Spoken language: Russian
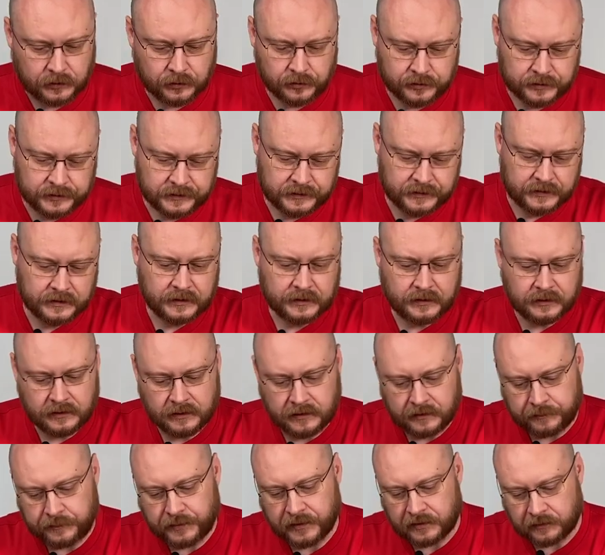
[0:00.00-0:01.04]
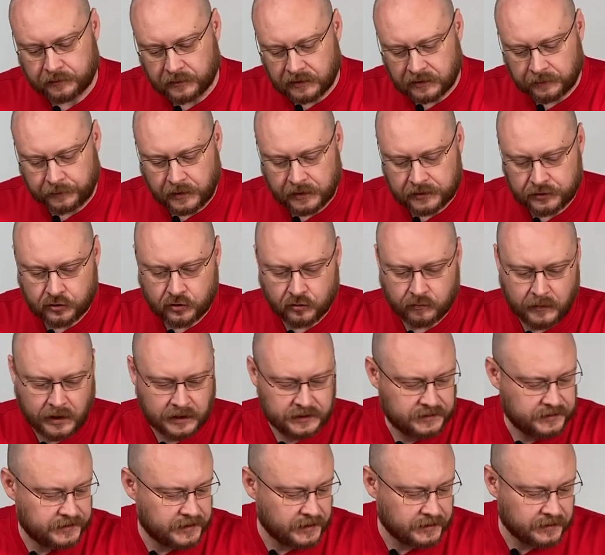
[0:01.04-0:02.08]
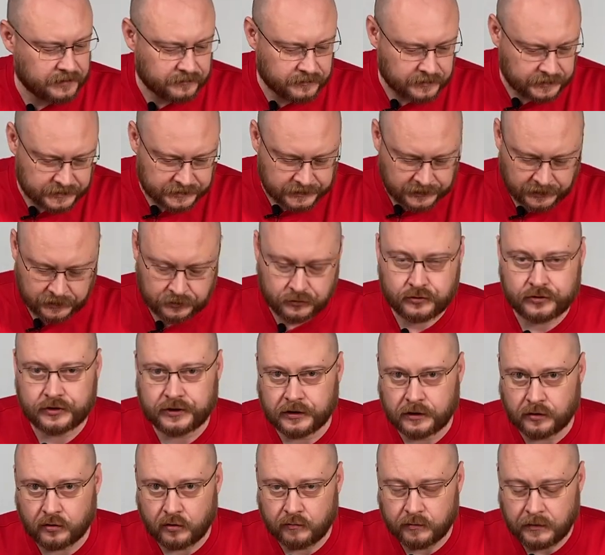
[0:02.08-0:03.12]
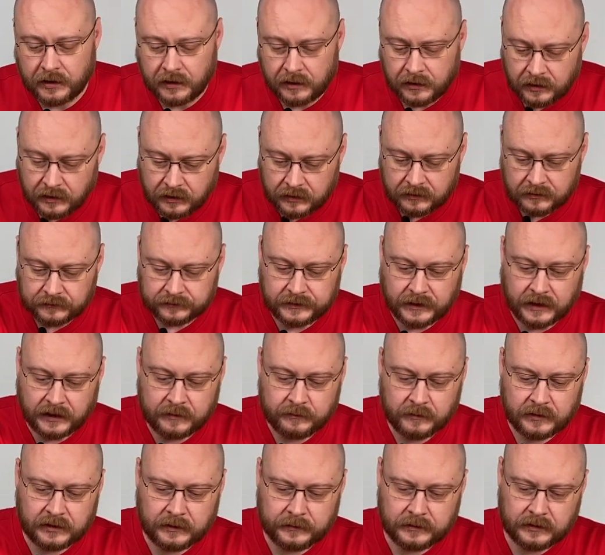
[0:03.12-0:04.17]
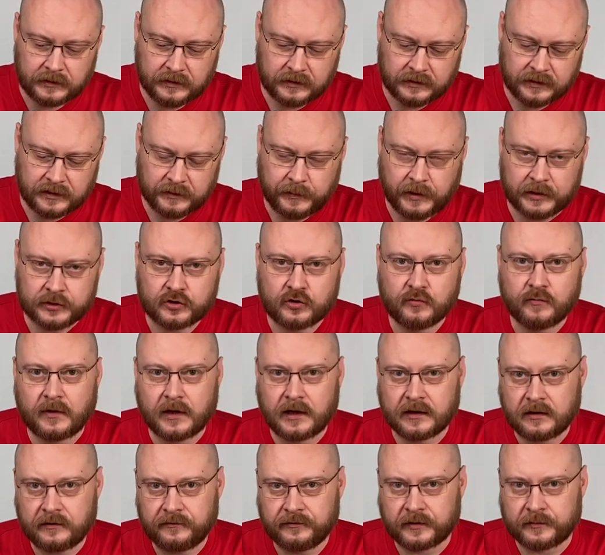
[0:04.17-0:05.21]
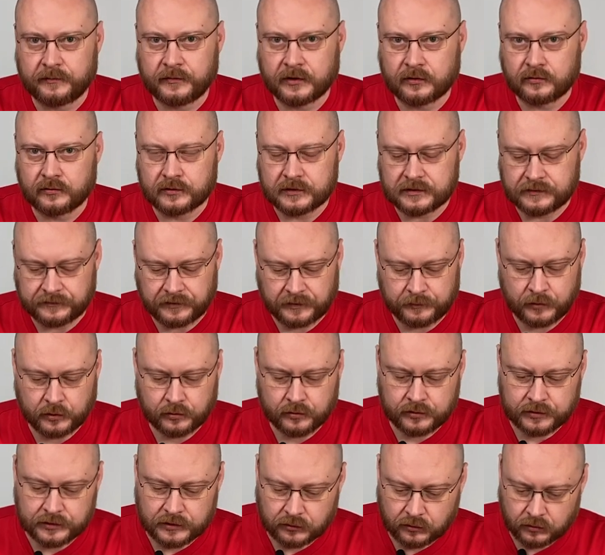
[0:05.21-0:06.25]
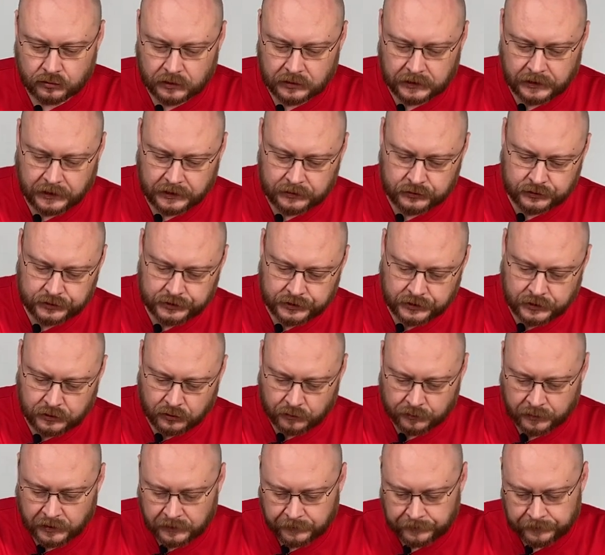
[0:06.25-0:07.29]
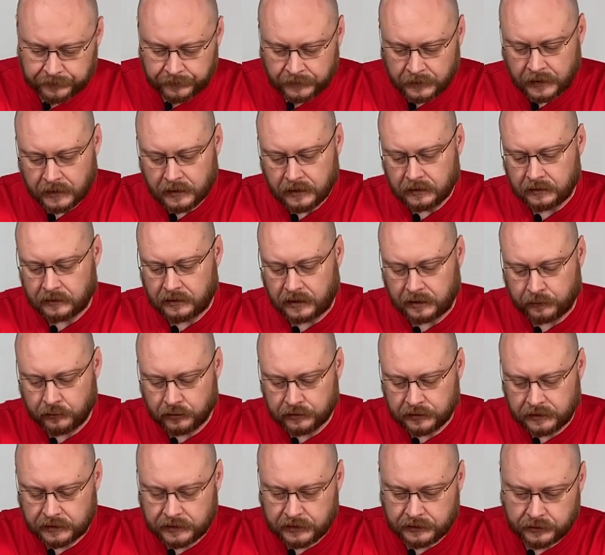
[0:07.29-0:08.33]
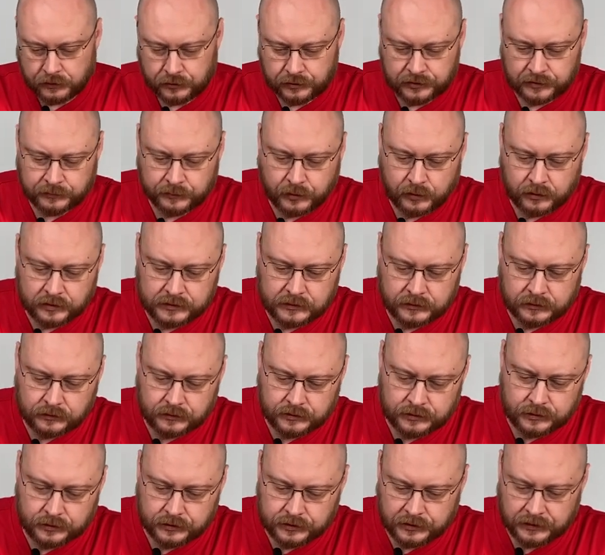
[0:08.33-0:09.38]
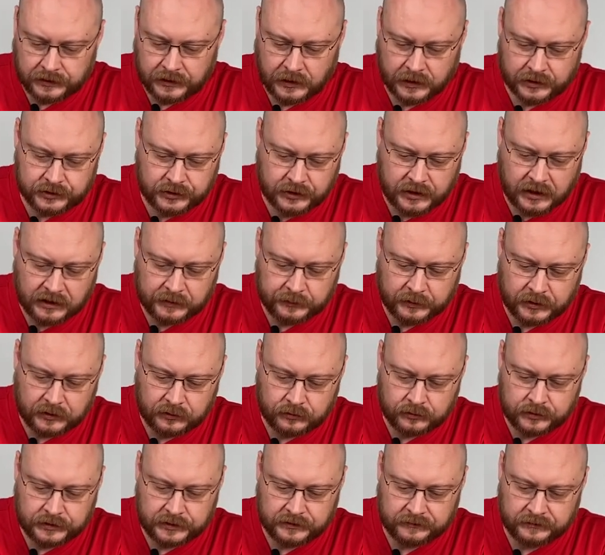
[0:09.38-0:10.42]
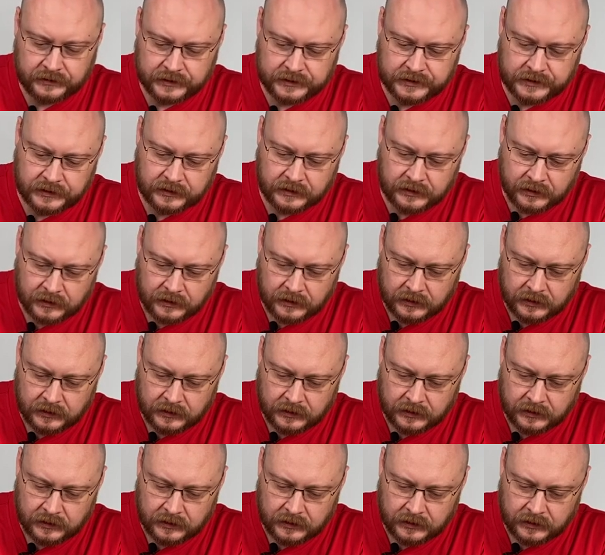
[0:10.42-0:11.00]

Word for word: То есть первым колпачком оттягивается режущая кромка, вторым колпачком она формируется, формируется угол режущей кромки. Работает это очень просто, то есть точно так же, как и предыдущая версия.